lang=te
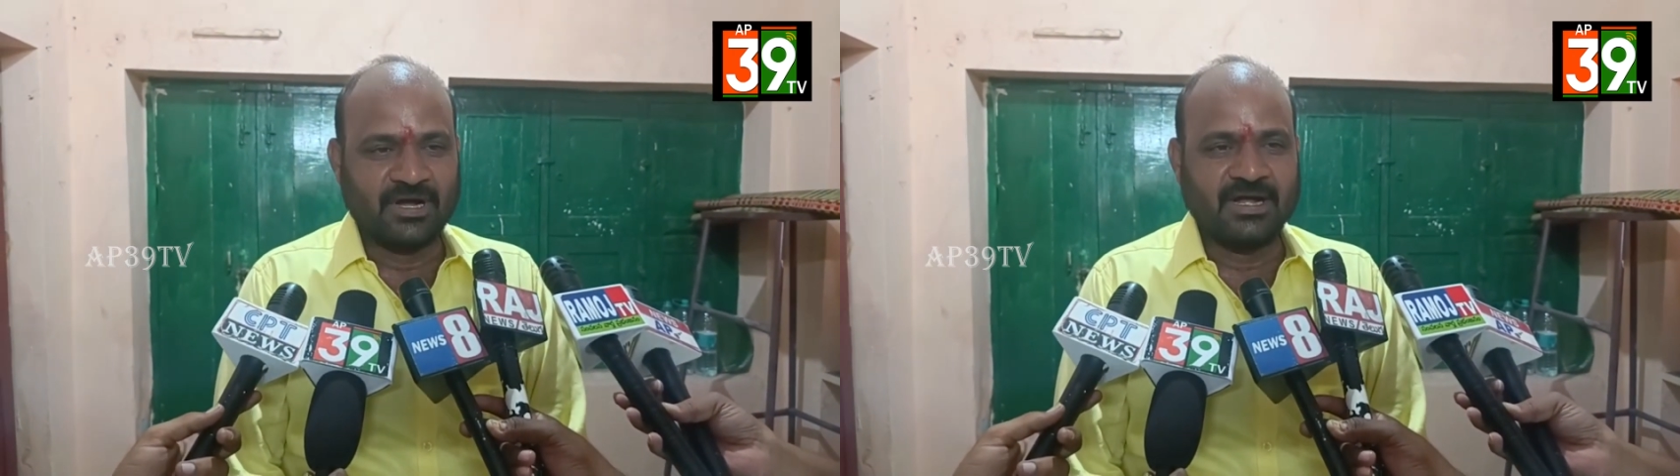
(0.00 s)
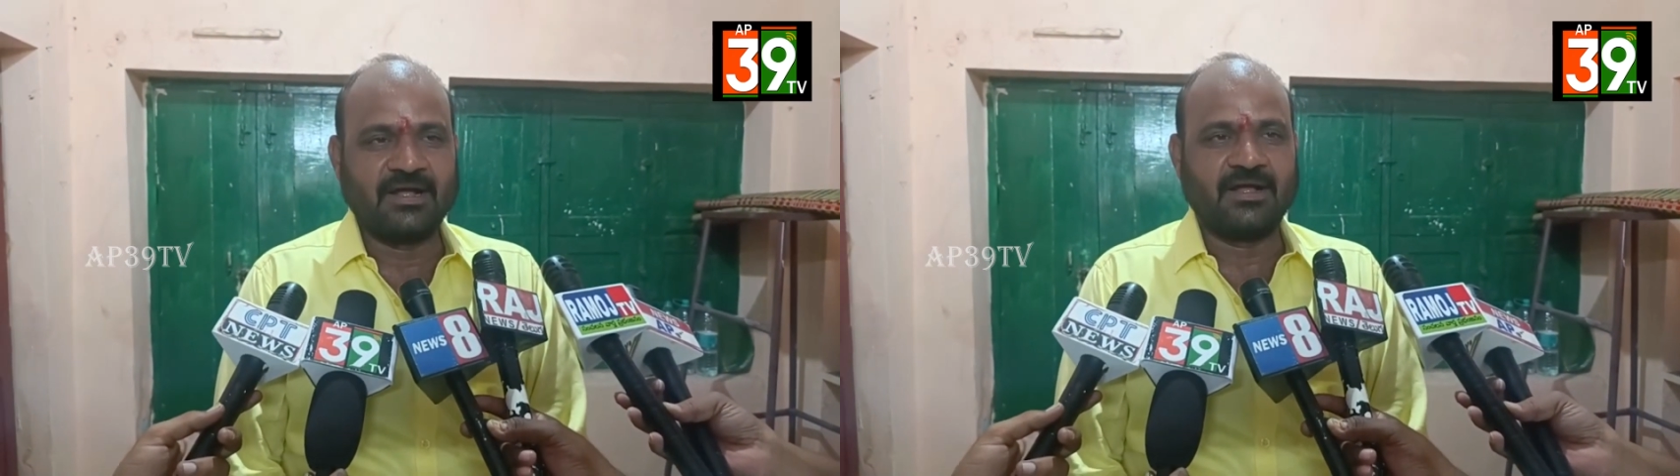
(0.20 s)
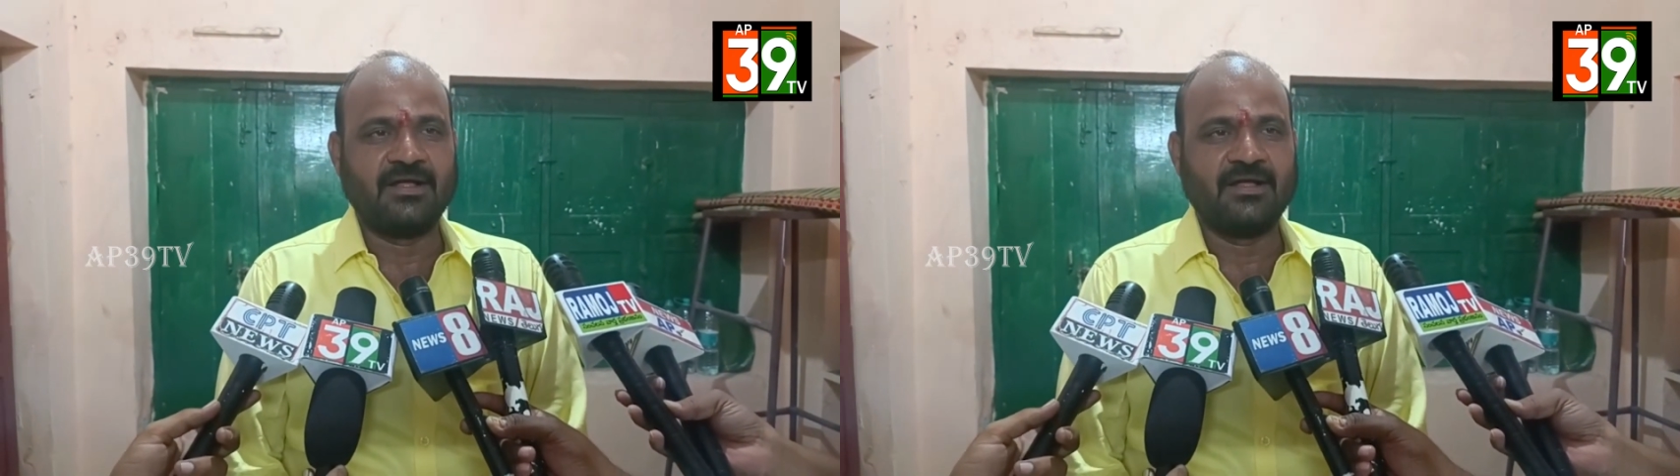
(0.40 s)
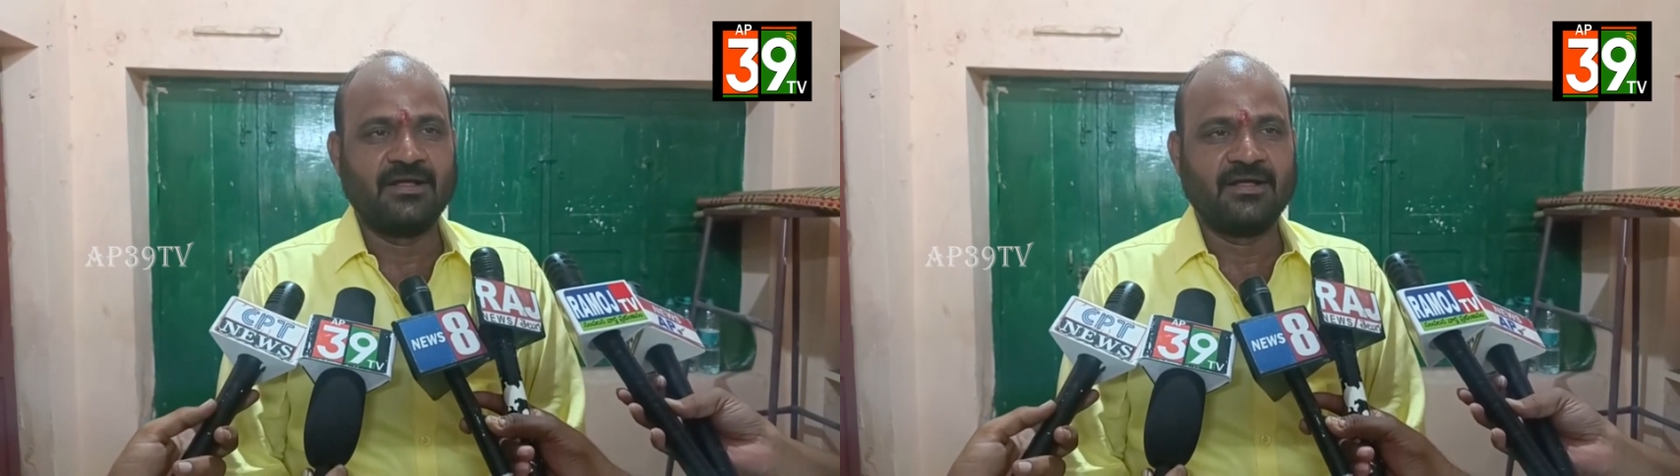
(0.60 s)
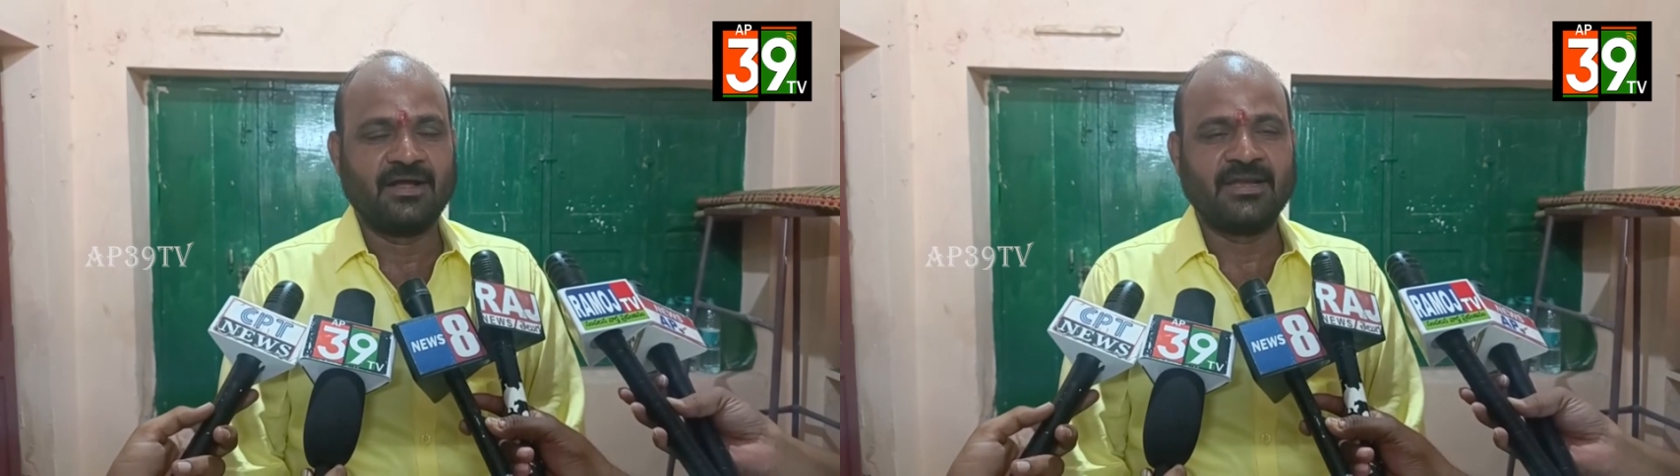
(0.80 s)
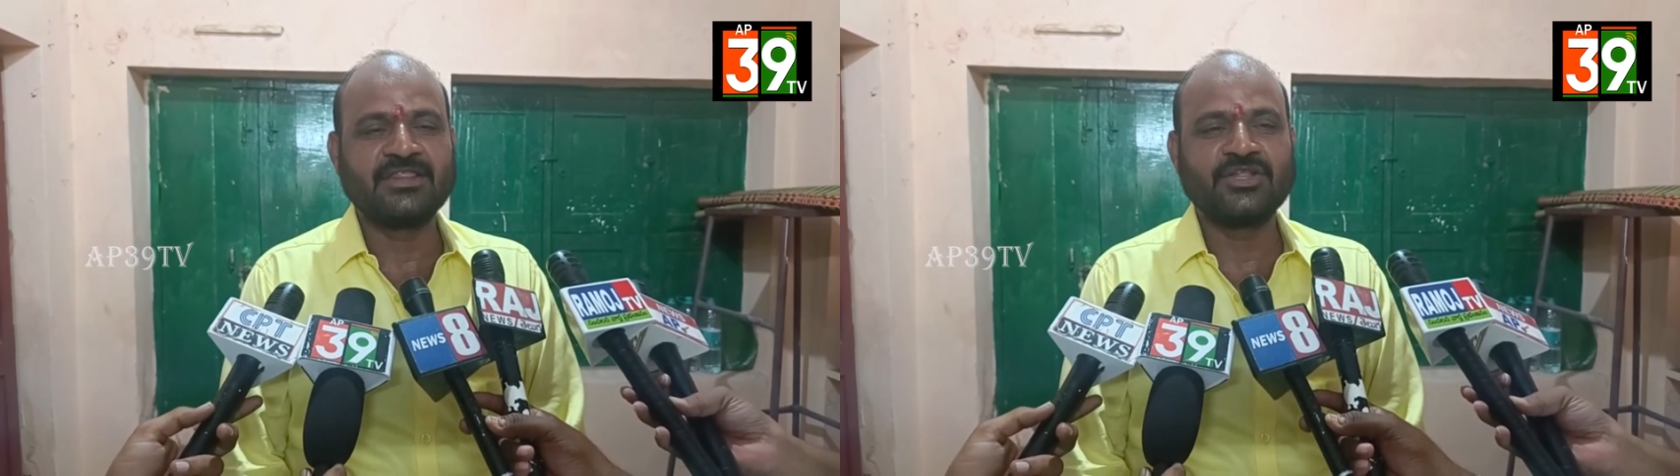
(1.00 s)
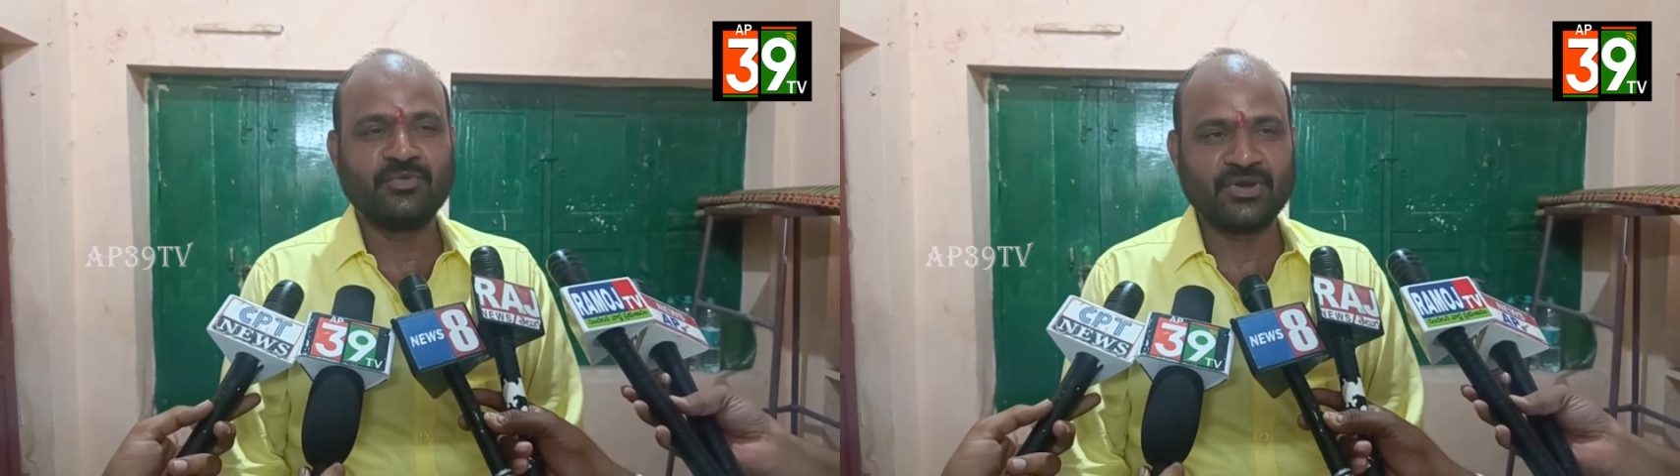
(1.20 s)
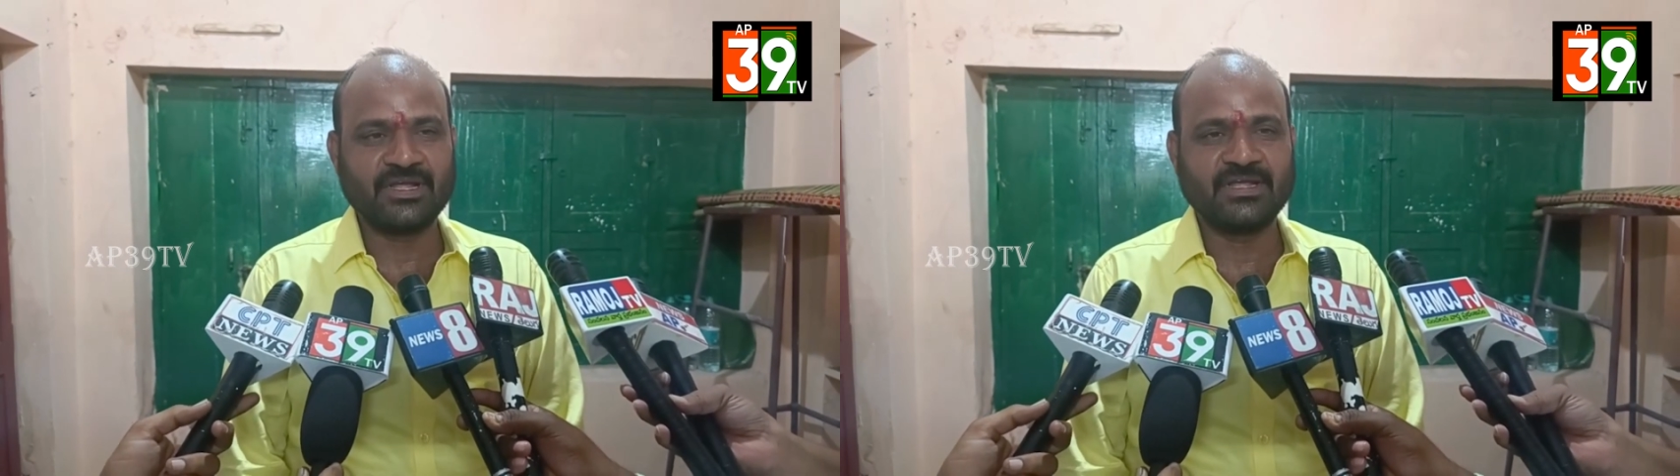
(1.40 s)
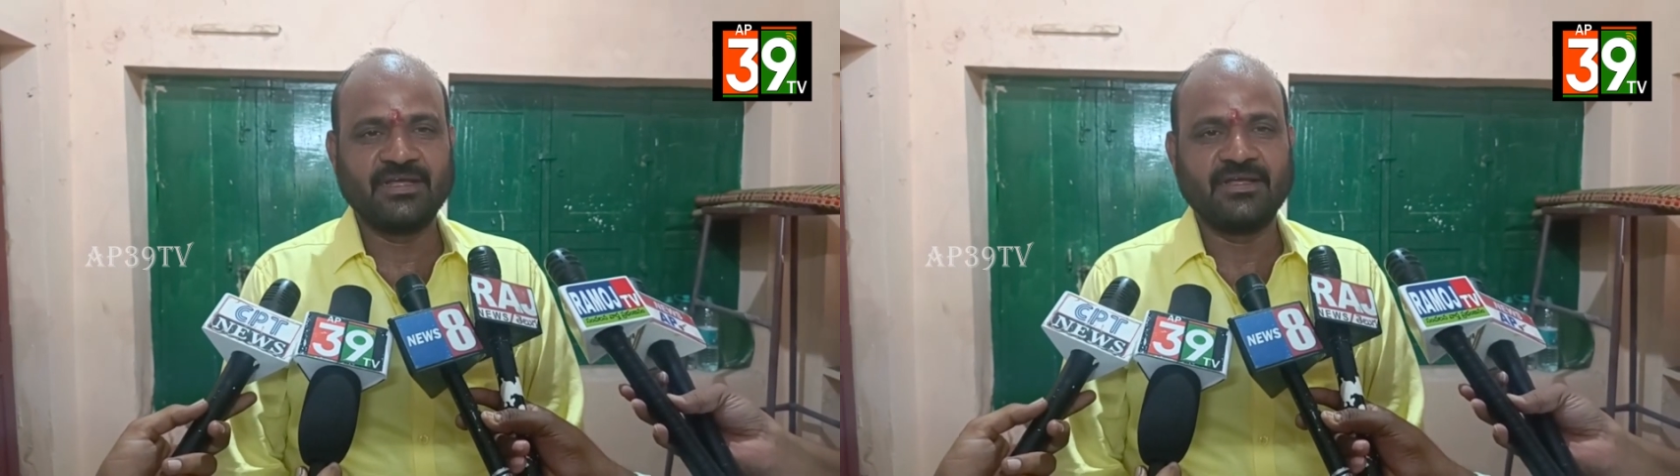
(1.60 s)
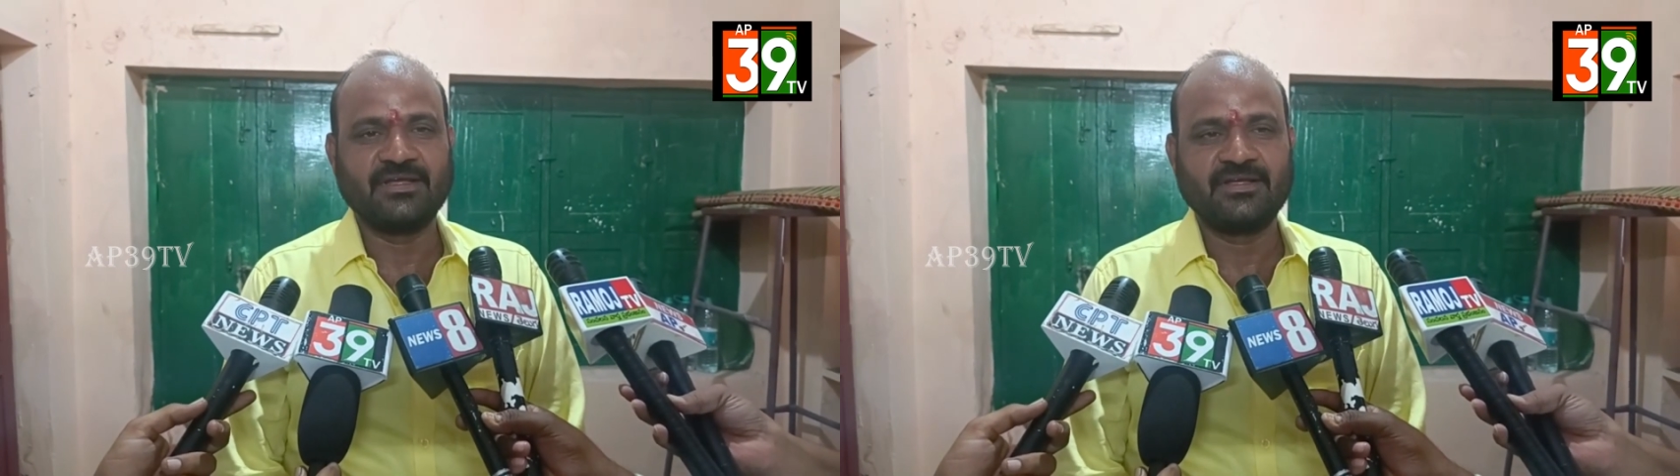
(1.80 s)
ఒక అనంతపురికి